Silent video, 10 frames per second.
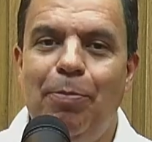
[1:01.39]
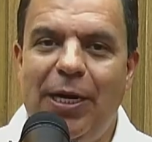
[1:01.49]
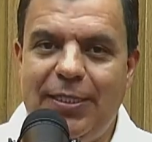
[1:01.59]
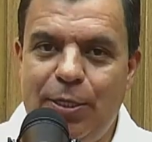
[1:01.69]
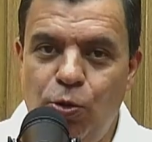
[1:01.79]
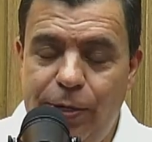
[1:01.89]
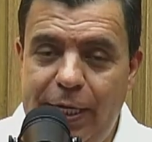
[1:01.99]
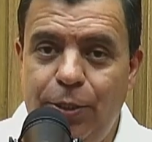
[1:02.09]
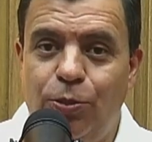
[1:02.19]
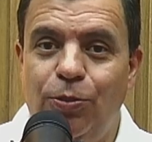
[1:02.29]
para ser o
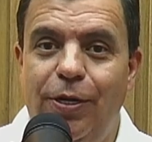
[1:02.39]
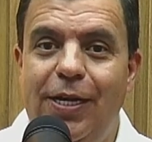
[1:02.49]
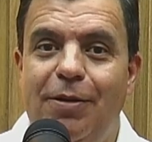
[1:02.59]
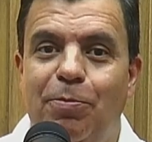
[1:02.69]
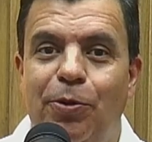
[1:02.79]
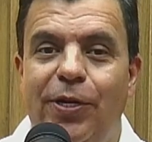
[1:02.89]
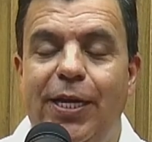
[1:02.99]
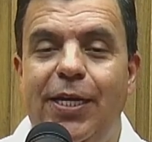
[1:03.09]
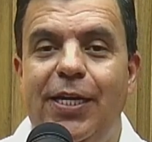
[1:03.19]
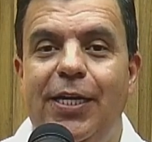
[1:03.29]
quinto, né?
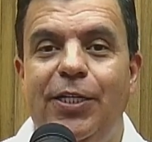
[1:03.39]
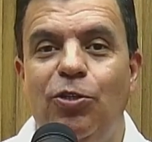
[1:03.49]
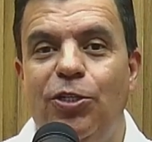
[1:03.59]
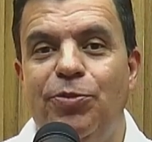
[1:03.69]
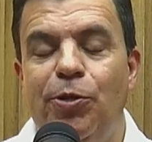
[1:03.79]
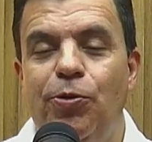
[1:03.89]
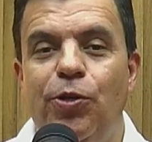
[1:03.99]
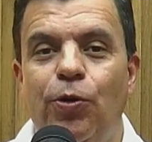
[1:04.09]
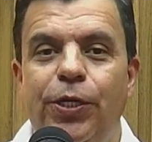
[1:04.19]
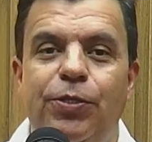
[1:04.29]
Porque em
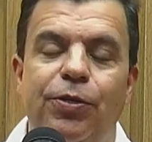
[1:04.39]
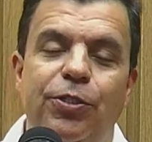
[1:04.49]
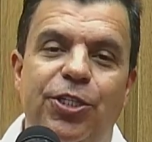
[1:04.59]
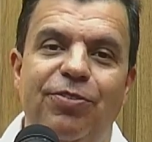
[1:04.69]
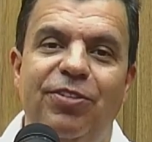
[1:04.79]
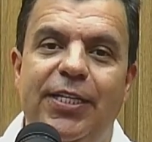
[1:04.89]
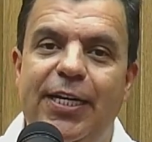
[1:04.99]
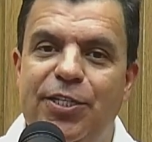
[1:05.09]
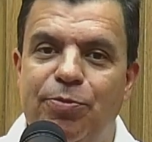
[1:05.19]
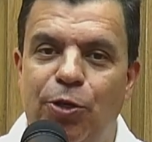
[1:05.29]
2008 eu tive
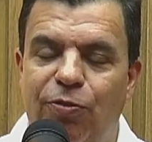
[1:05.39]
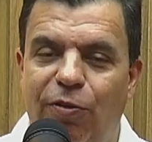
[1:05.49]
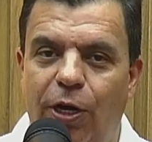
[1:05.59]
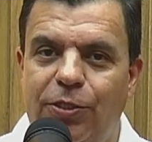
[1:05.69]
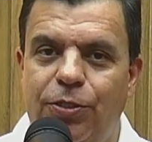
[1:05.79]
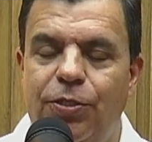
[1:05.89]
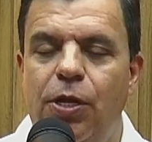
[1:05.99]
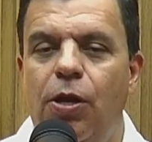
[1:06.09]
3 mil votos,